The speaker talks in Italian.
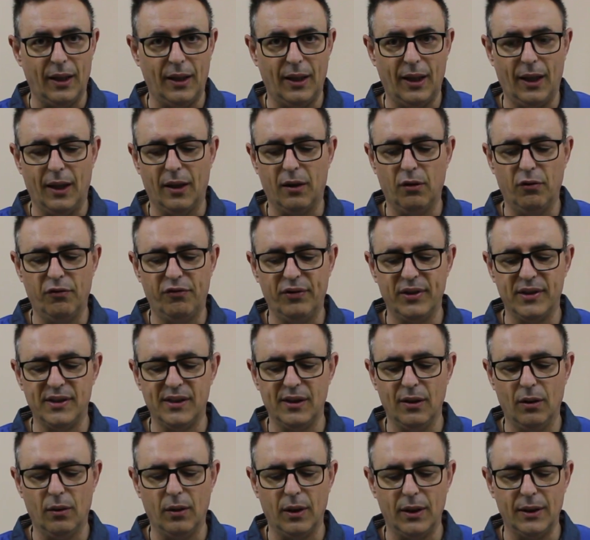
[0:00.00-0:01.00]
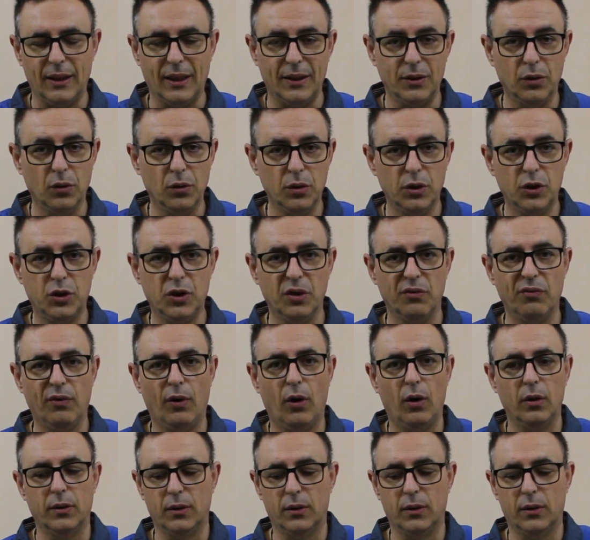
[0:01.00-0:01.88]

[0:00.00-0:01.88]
nella confezione da 12 V